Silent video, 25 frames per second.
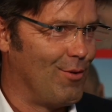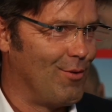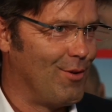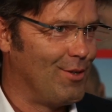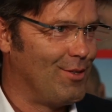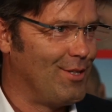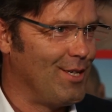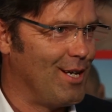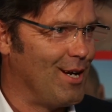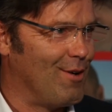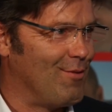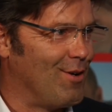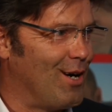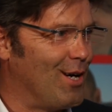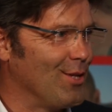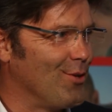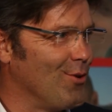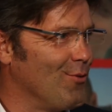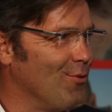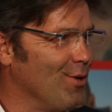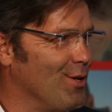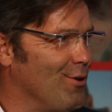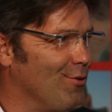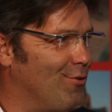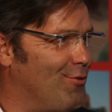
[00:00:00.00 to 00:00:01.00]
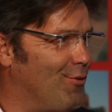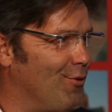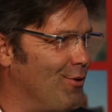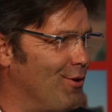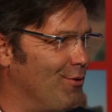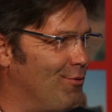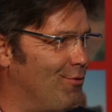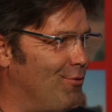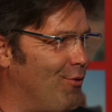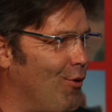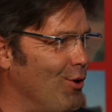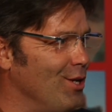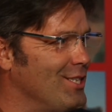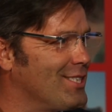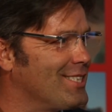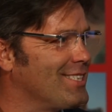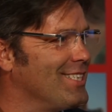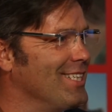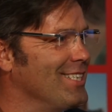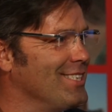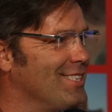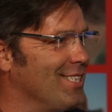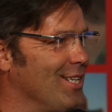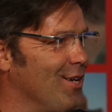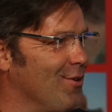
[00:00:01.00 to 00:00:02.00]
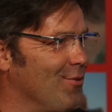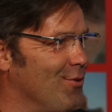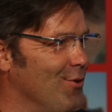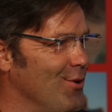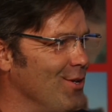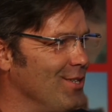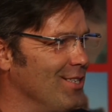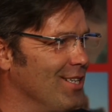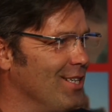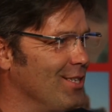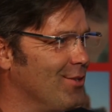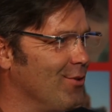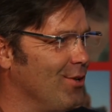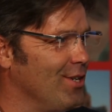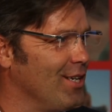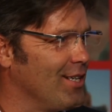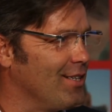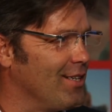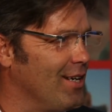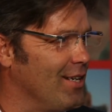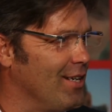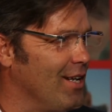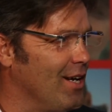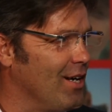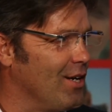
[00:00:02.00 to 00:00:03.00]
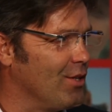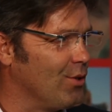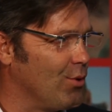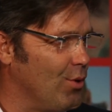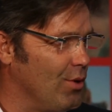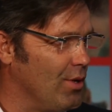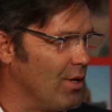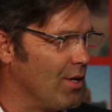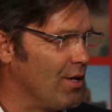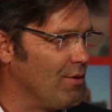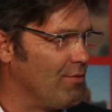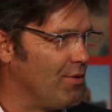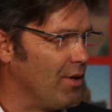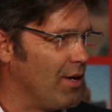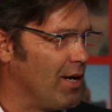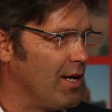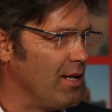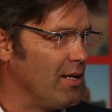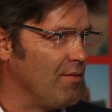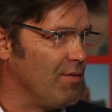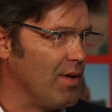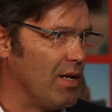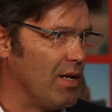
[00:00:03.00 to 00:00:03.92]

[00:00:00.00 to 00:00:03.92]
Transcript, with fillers: die Erwartung wieder vollstens erfüllt natürlich. Danach tolle Referenten. Wir hatten